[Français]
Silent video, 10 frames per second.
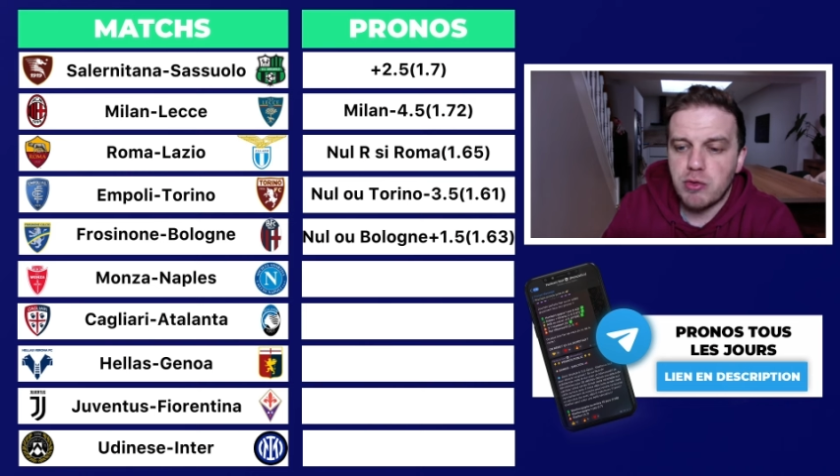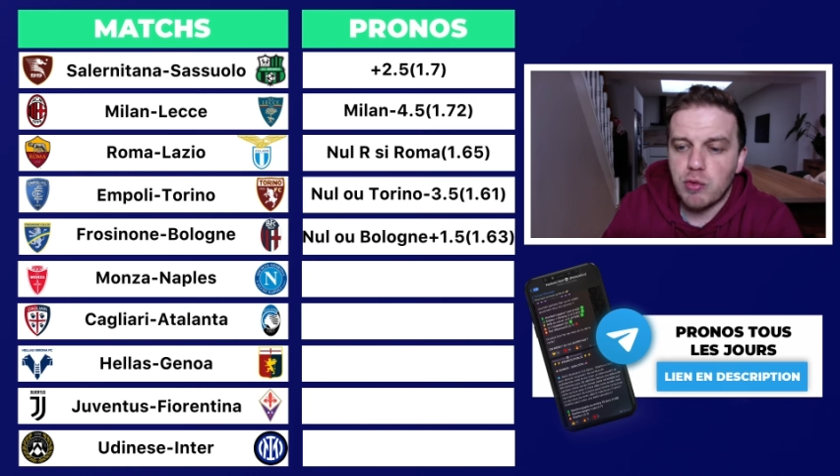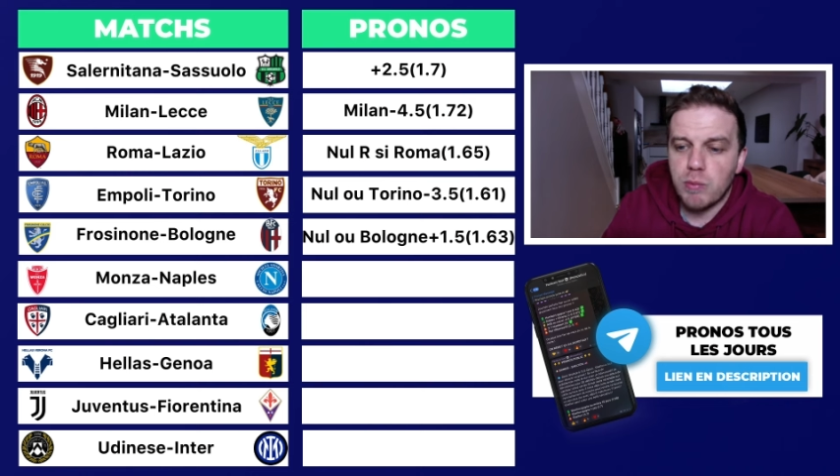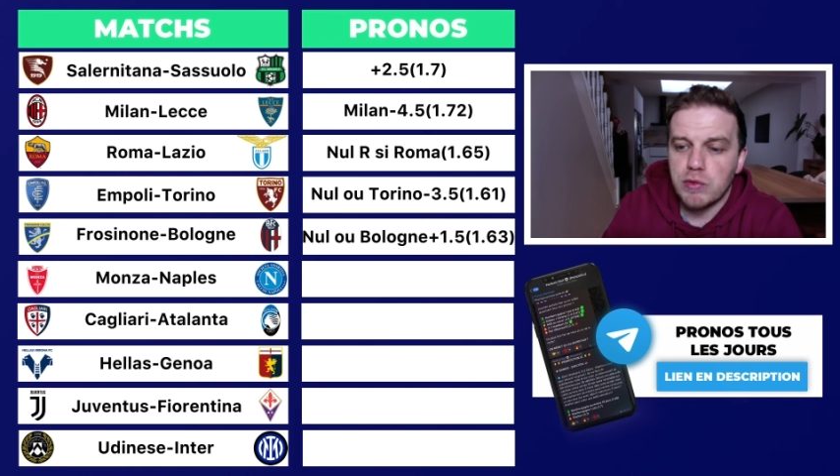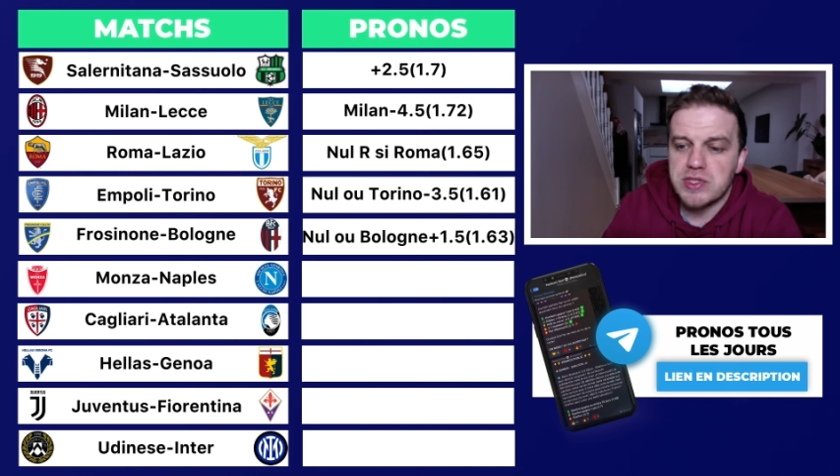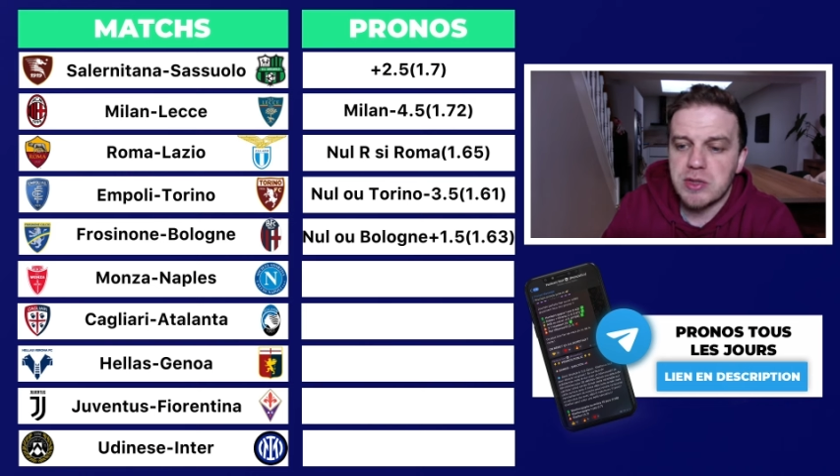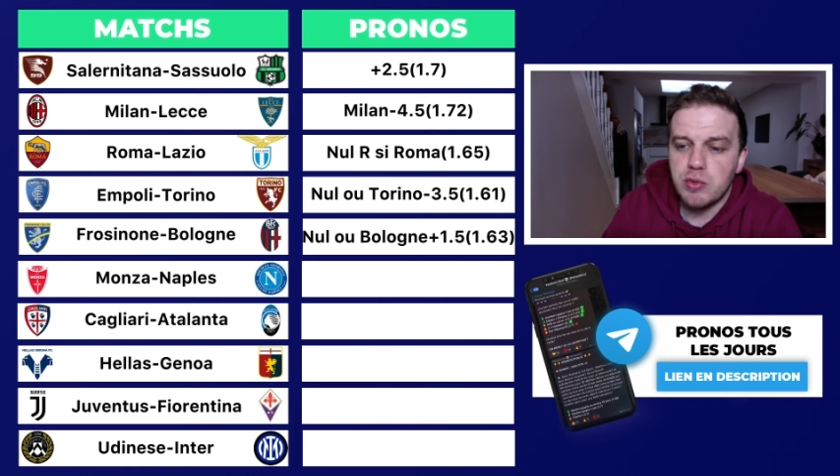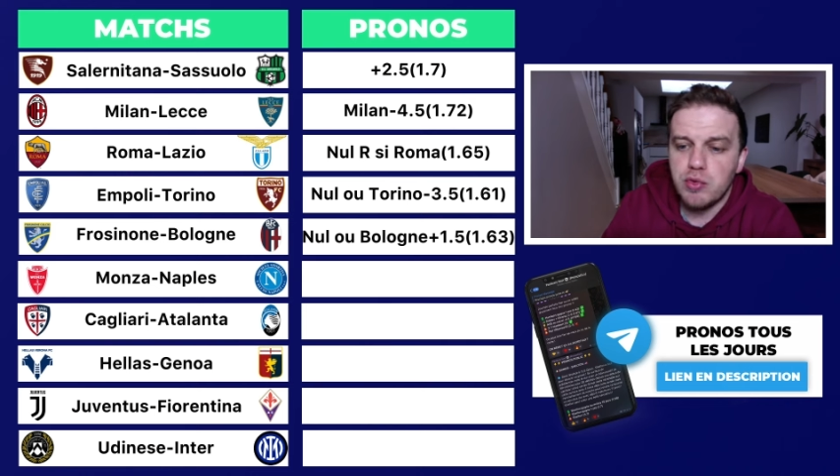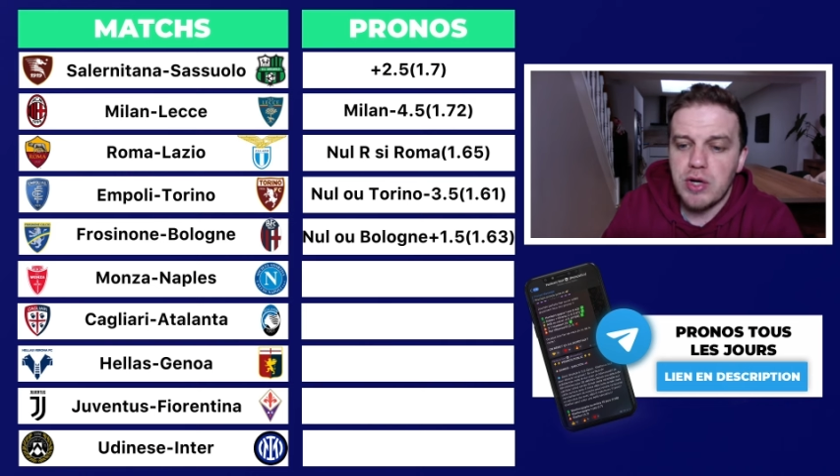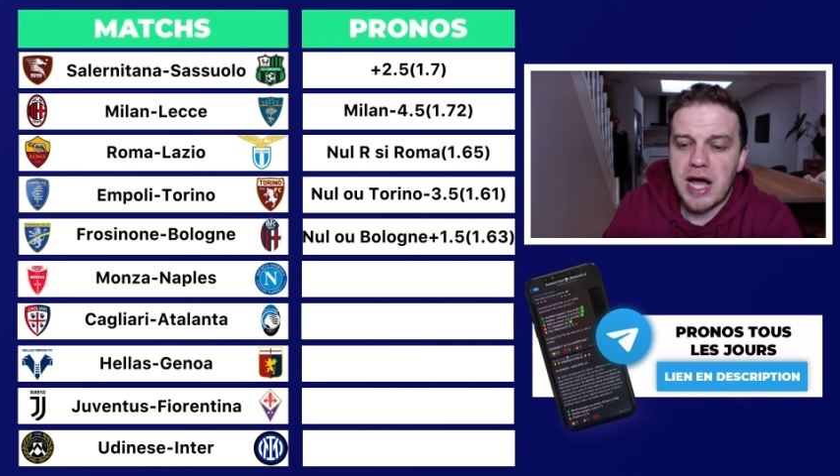Donc Monza au
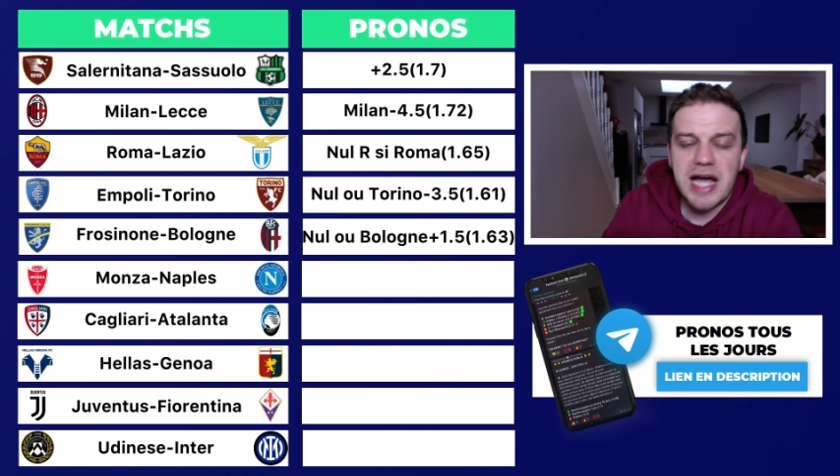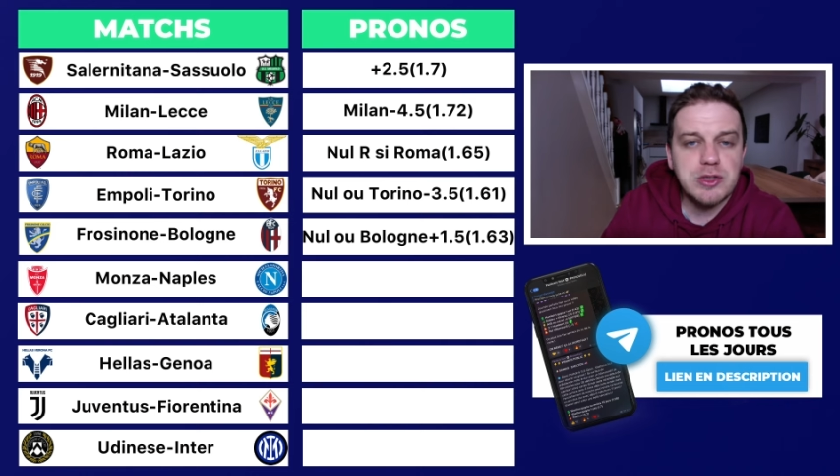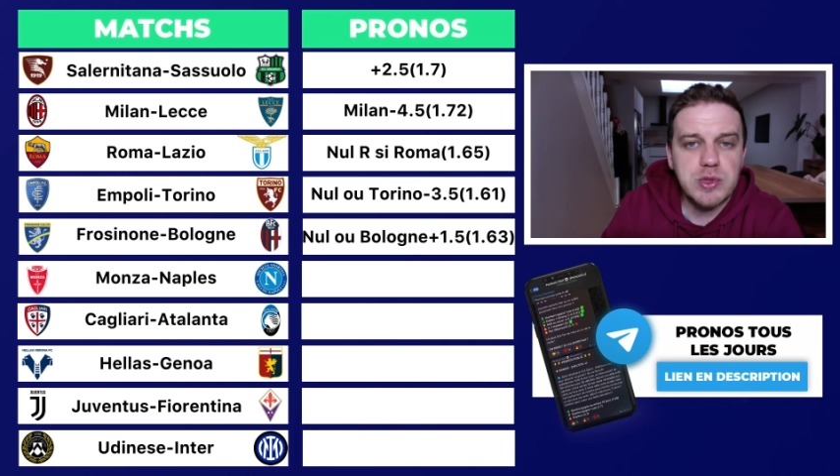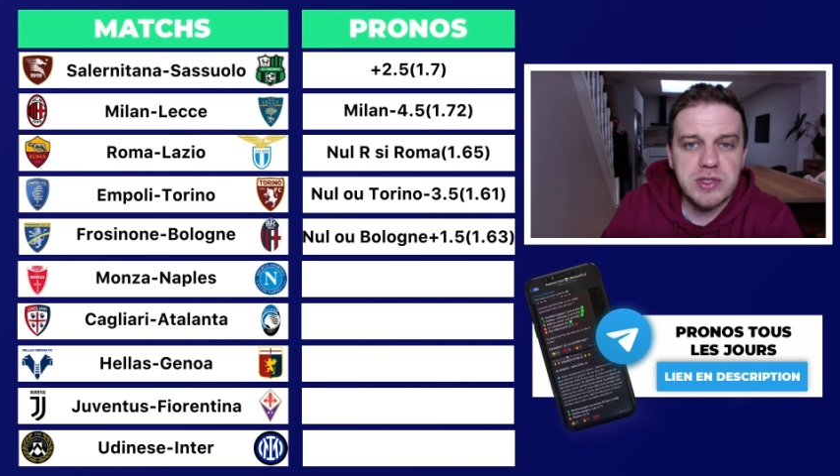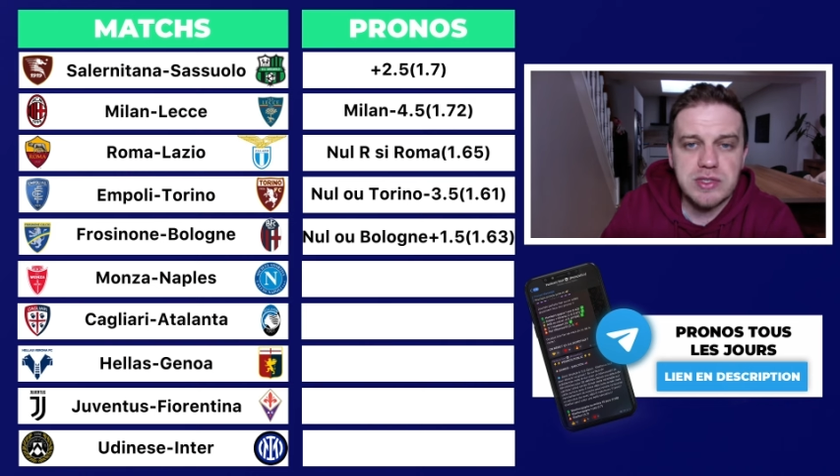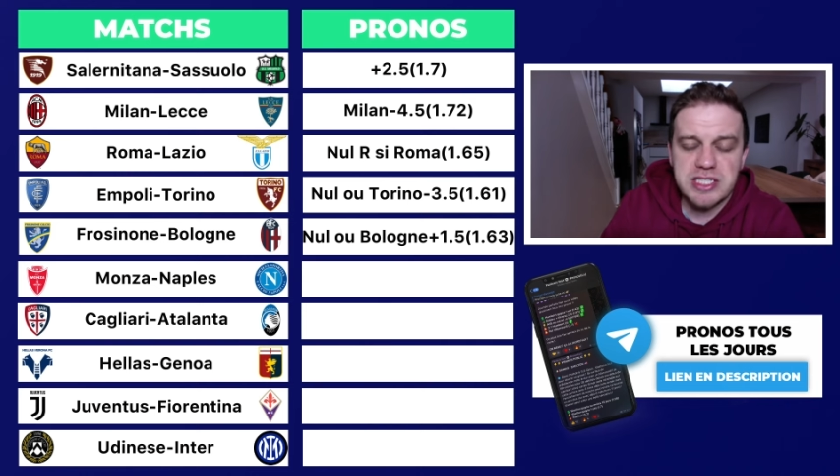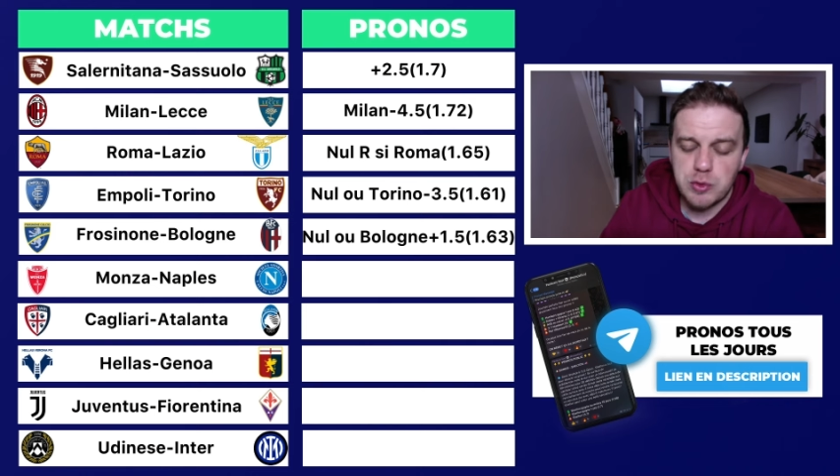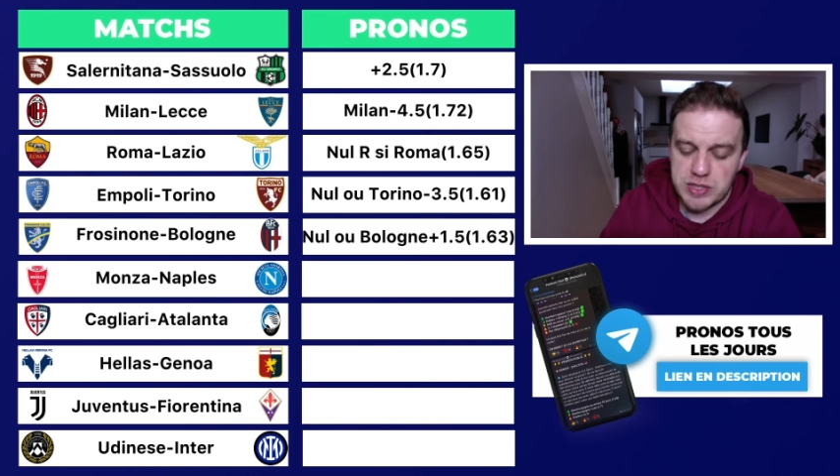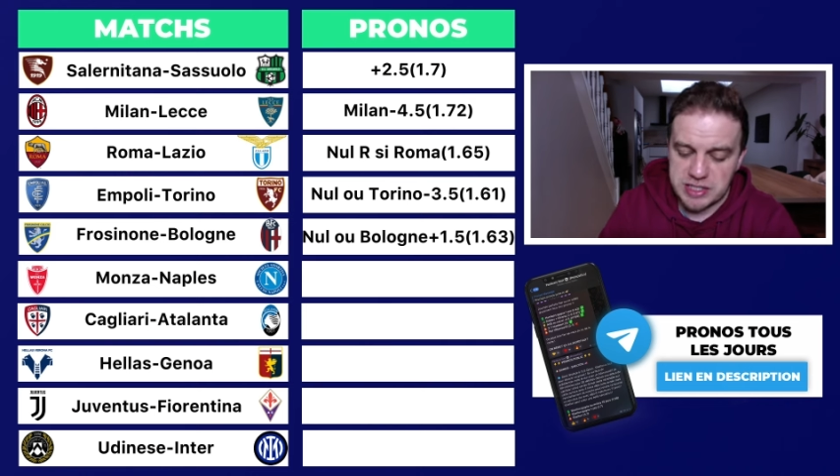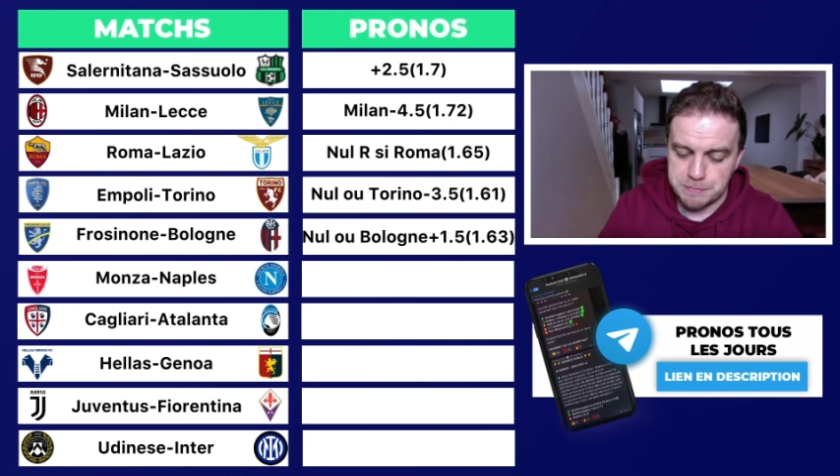nul à
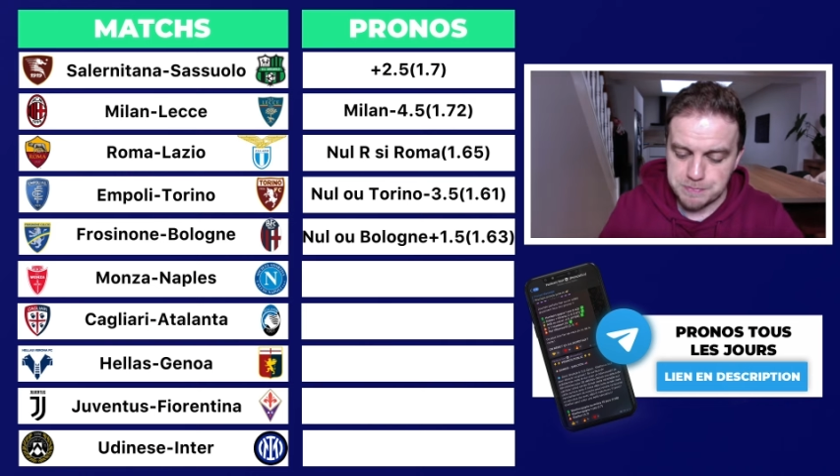1,78.